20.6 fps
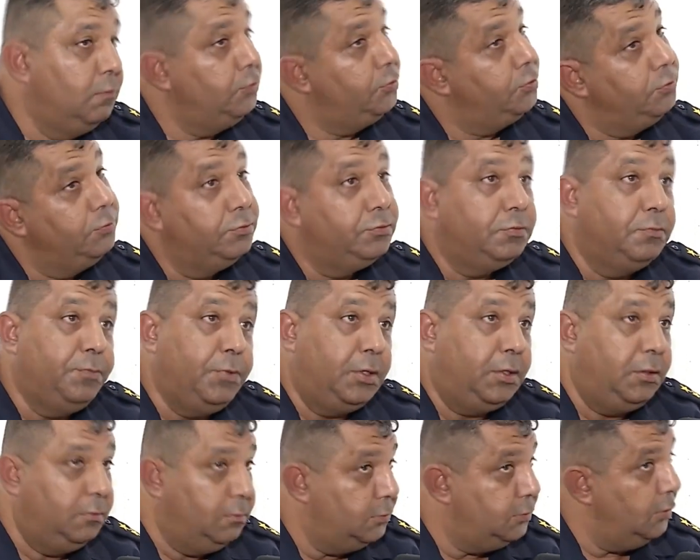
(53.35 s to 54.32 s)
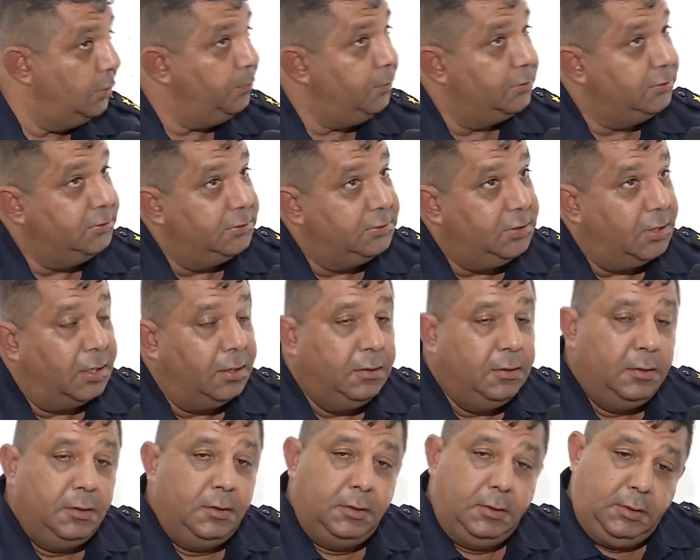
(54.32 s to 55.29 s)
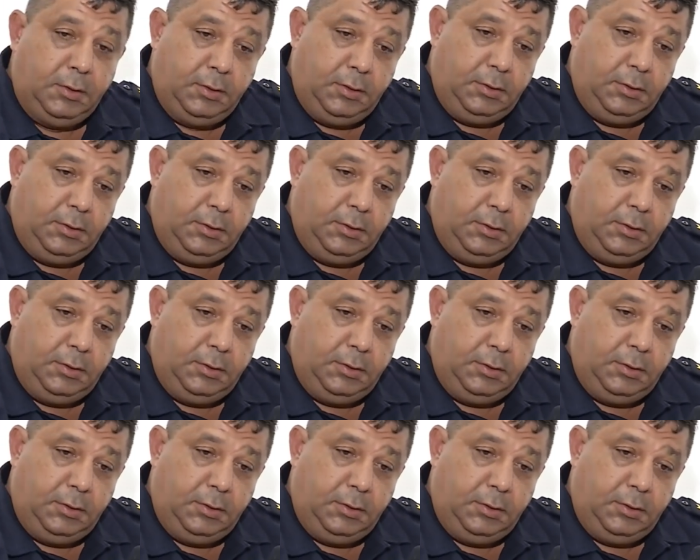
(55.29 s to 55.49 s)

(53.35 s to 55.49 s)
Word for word: o tio ou o sobrinho, não sei precisar.